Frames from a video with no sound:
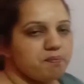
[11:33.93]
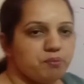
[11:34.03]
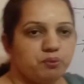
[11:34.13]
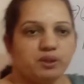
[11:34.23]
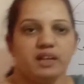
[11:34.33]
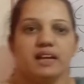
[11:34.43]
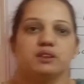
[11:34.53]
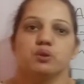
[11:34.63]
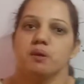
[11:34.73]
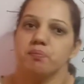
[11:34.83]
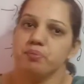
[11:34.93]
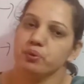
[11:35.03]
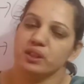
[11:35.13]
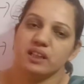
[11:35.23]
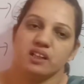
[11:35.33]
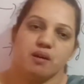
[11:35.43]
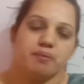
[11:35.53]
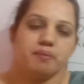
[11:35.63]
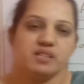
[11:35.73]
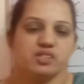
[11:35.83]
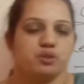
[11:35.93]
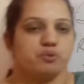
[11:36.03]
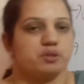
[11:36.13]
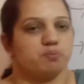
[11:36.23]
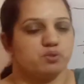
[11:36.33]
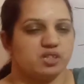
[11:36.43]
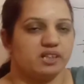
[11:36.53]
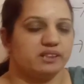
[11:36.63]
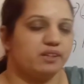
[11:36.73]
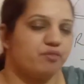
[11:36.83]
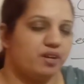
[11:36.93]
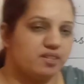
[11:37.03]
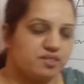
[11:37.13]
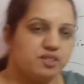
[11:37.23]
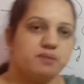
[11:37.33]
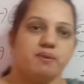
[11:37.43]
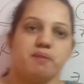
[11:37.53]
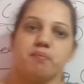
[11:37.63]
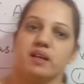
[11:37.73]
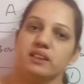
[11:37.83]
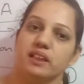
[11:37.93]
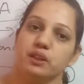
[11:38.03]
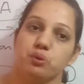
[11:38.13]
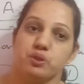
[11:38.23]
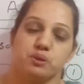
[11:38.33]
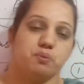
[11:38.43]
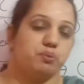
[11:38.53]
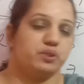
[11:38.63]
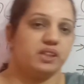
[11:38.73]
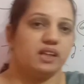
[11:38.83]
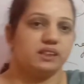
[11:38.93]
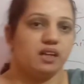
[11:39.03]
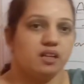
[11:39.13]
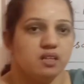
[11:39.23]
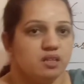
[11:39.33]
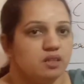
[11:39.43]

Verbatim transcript: कंप्यूटर है तो कंप्यूटर के काफ़ी बेसिक क्वेश्चन पूछे गए थे फ्रेंड्स जिसमें हम बात करें तो इसमें पूछा गया था